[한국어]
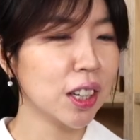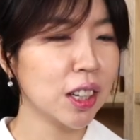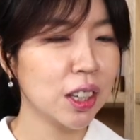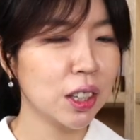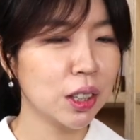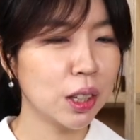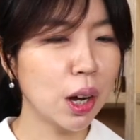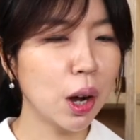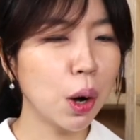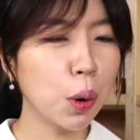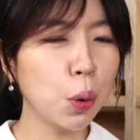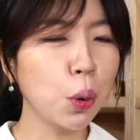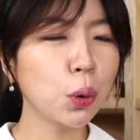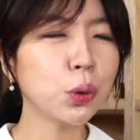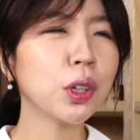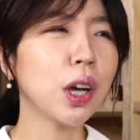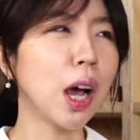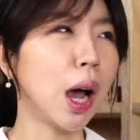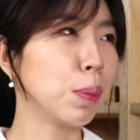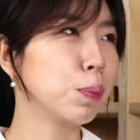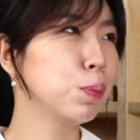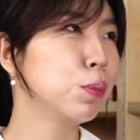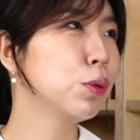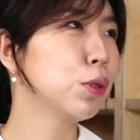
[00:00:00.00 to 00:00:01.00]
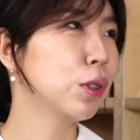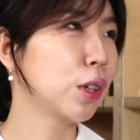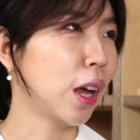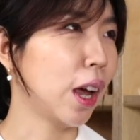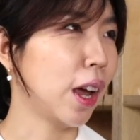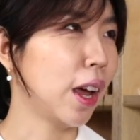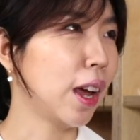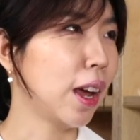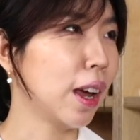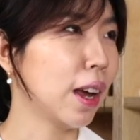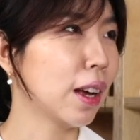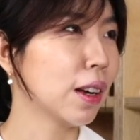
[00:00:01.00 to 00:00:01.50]
내가 곧
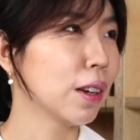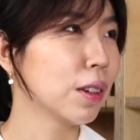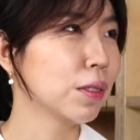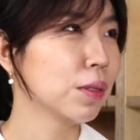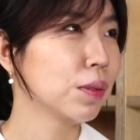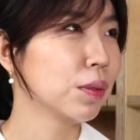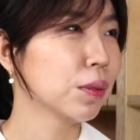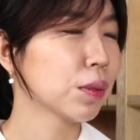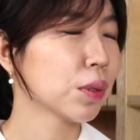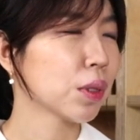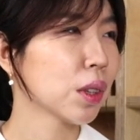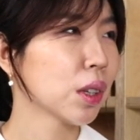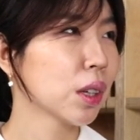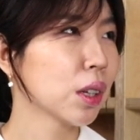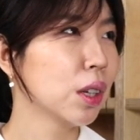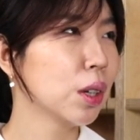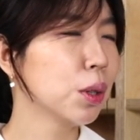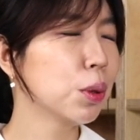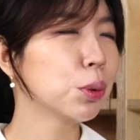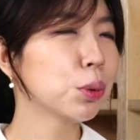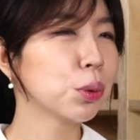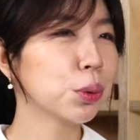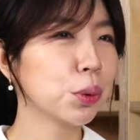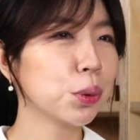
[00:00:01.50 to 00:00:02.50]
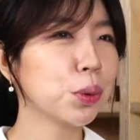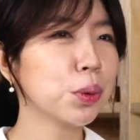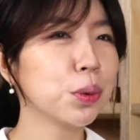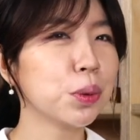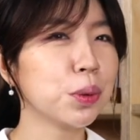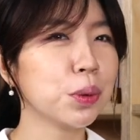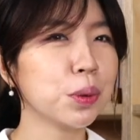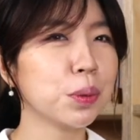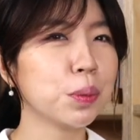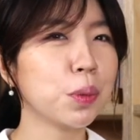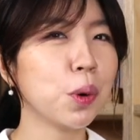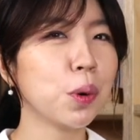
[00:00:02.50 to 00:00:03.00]
갚을게. 음.
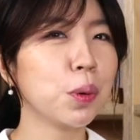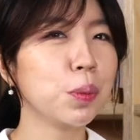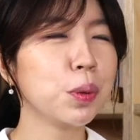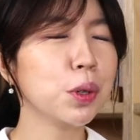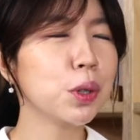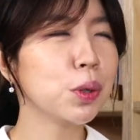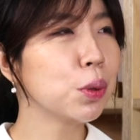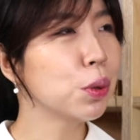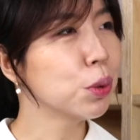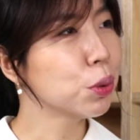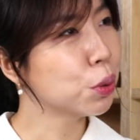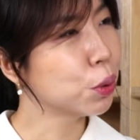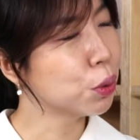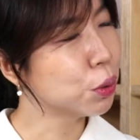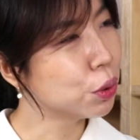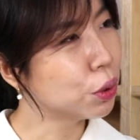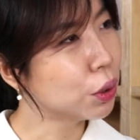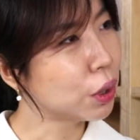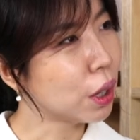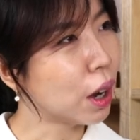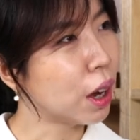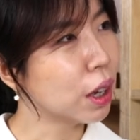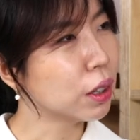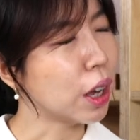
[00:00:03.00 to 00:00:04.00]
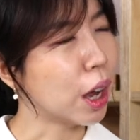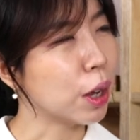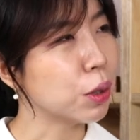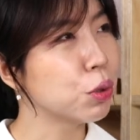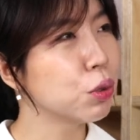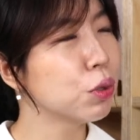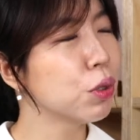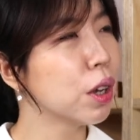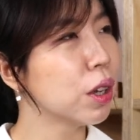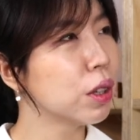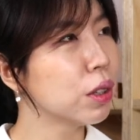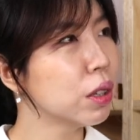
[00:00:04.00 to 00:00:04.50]
이것도 뭐 믿고 줬다가
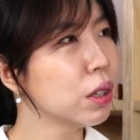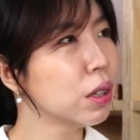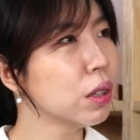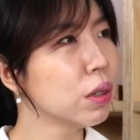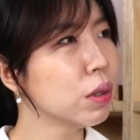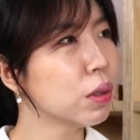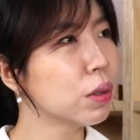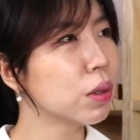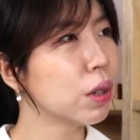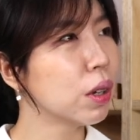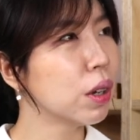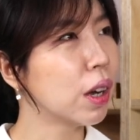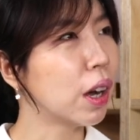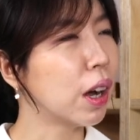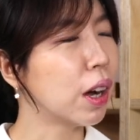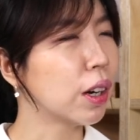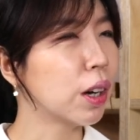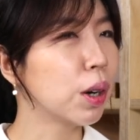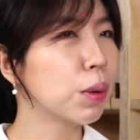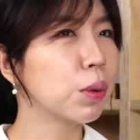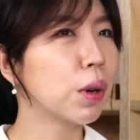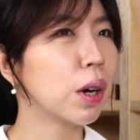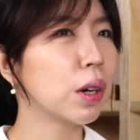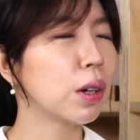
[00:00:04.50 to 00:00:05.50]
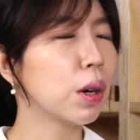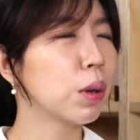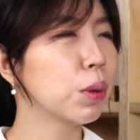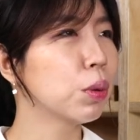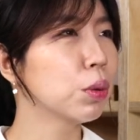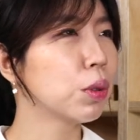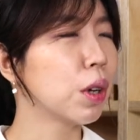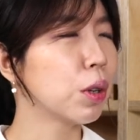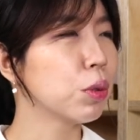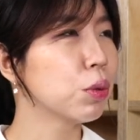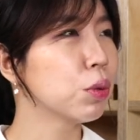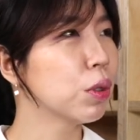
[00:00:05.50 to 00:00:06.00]
나중에는 이제 안 갚고 안
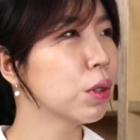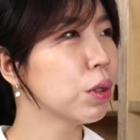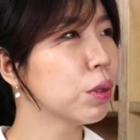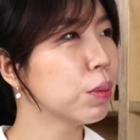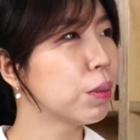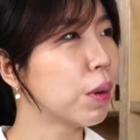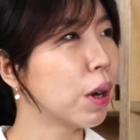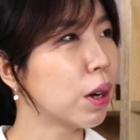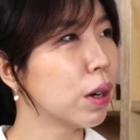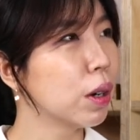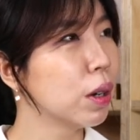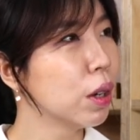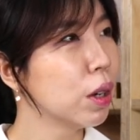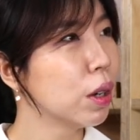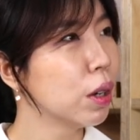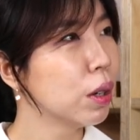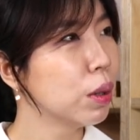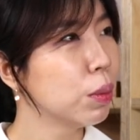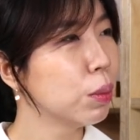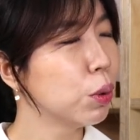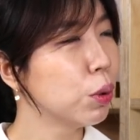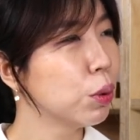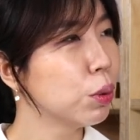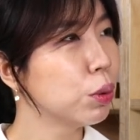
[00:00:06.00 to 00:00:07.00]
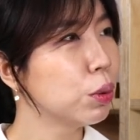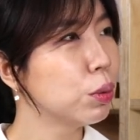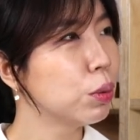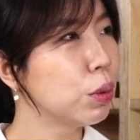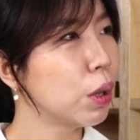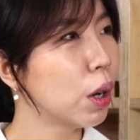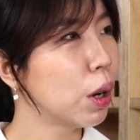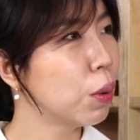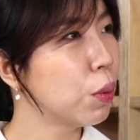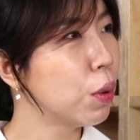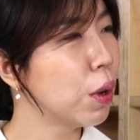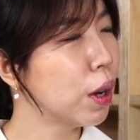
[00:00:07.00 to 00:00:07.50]
갚고 나중에는 막 뭐
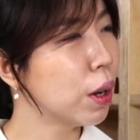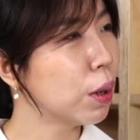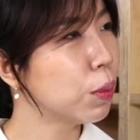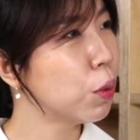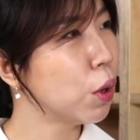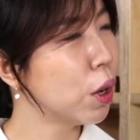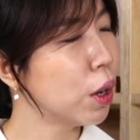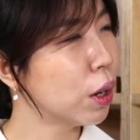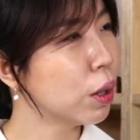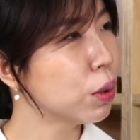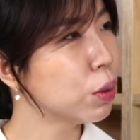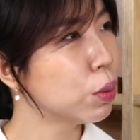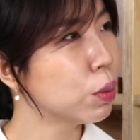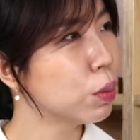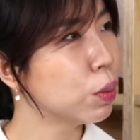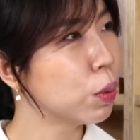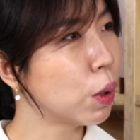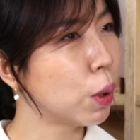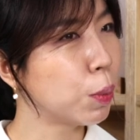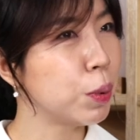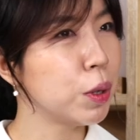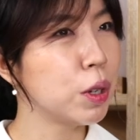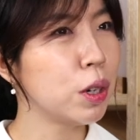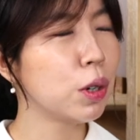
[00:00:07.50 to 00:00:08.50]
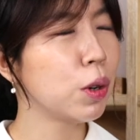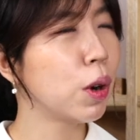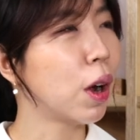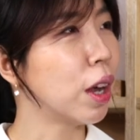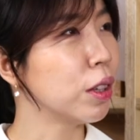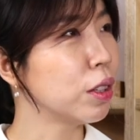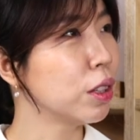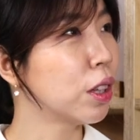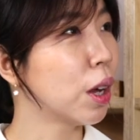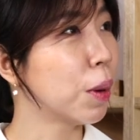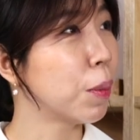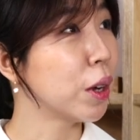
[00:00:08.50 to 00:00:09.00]
내가 왜왜 왜 빌린 거
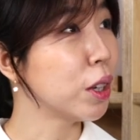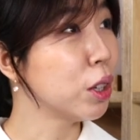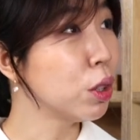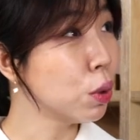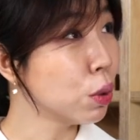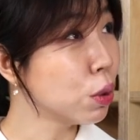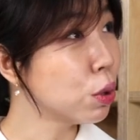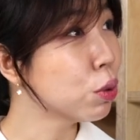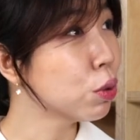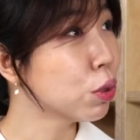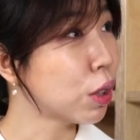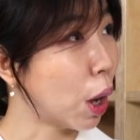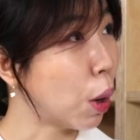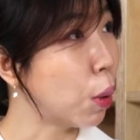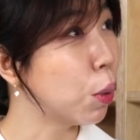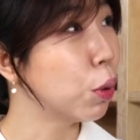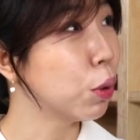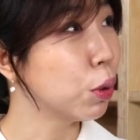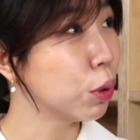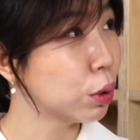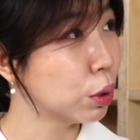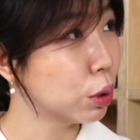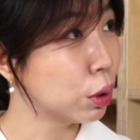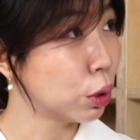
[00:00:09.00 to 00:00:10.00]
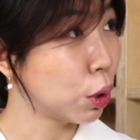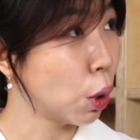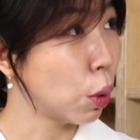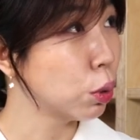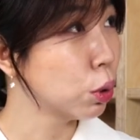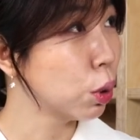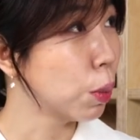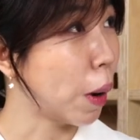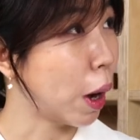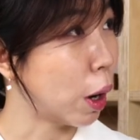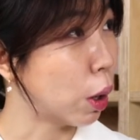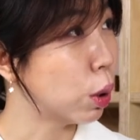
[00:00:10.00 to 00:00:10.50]
아니다 막 이런 음. 식으로 나오고
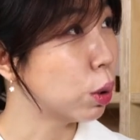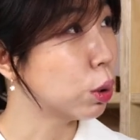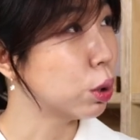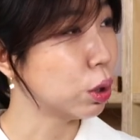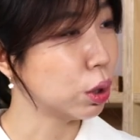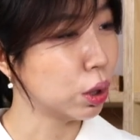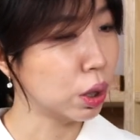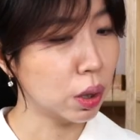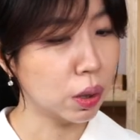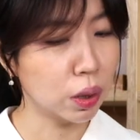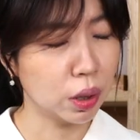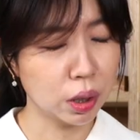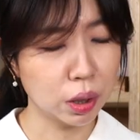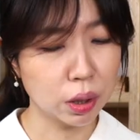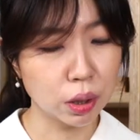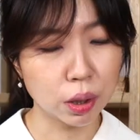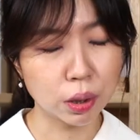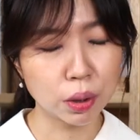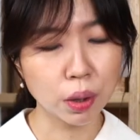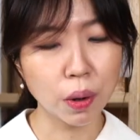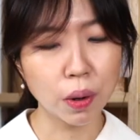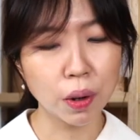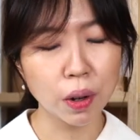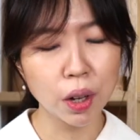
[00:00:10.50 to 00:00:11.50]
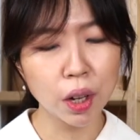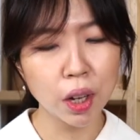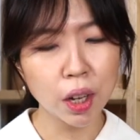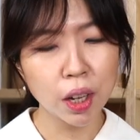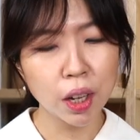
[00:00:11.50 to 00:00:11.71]
경우도 많거든요. 예, 그래서